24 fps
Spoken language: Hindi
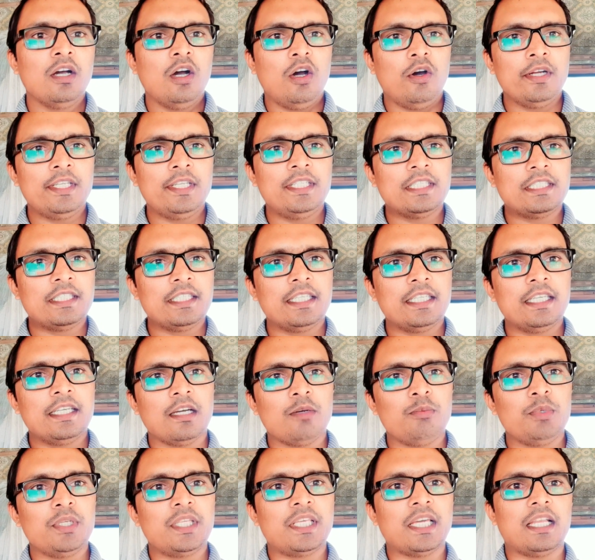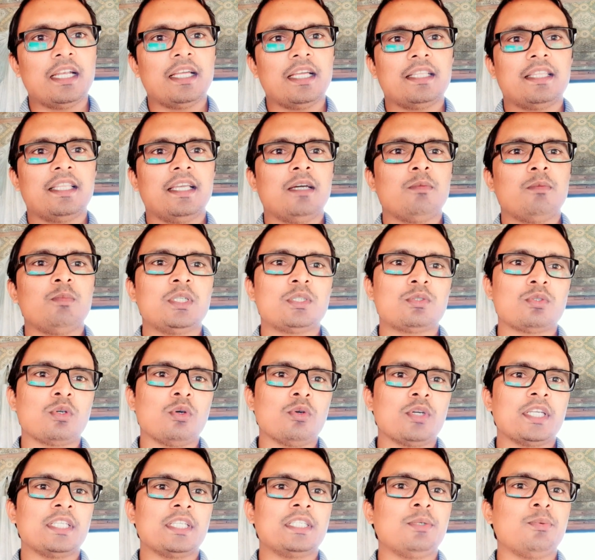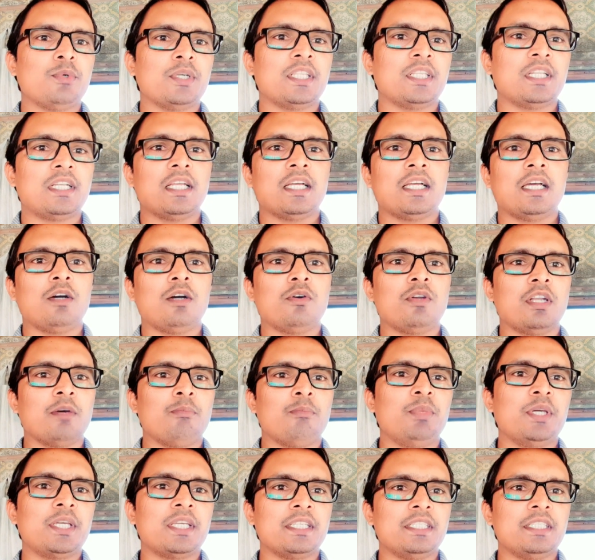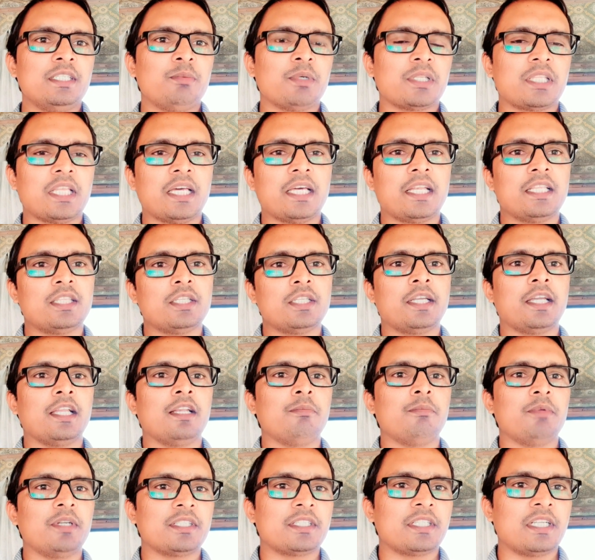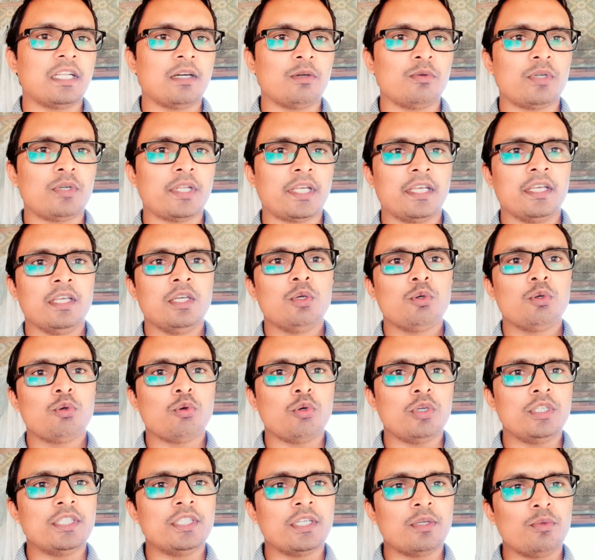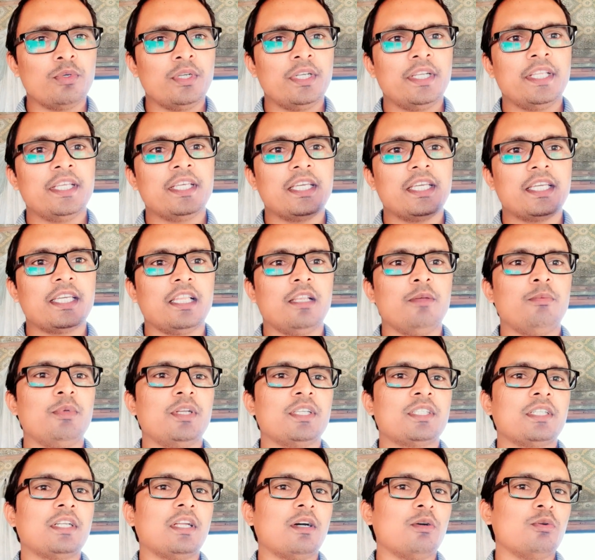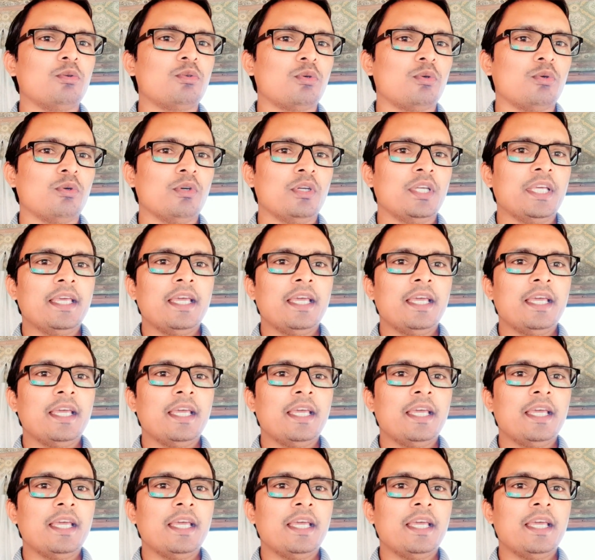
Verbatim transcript: और जैसे कि कभी क्या लगता है हमने 100 केजी वजन रखा और 90 केजी बता रहा था तो कैलिब्रेशन आउट है कोई ज़रूरी नहीं कि कैलिब्रेशन आउट हो